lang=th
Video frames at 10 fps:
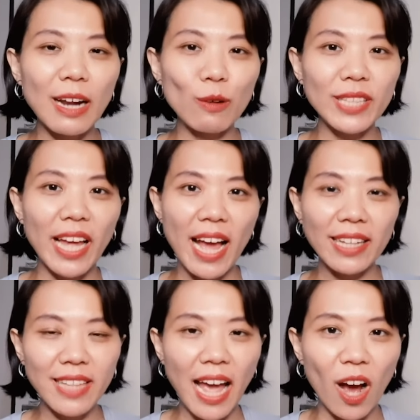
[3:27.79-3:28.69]
เราใส่แฮ
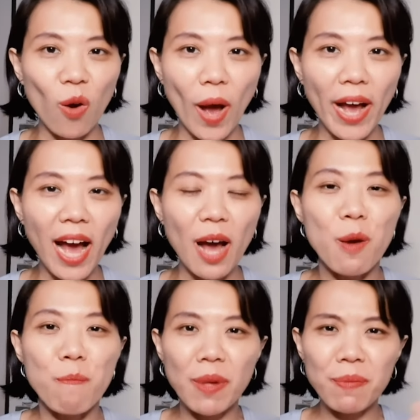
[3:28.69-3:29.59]
ชแท็กเอาไว้ค่ะ
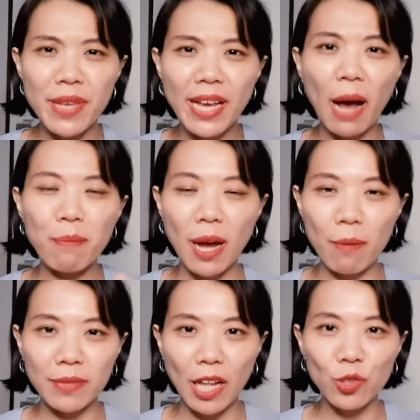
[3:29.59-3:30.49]
มันมี
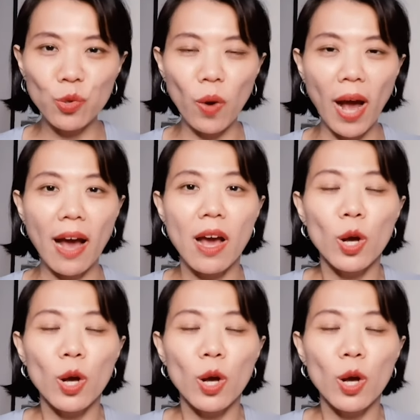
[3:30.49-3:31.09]
คำนั้นอยู่ค่ะ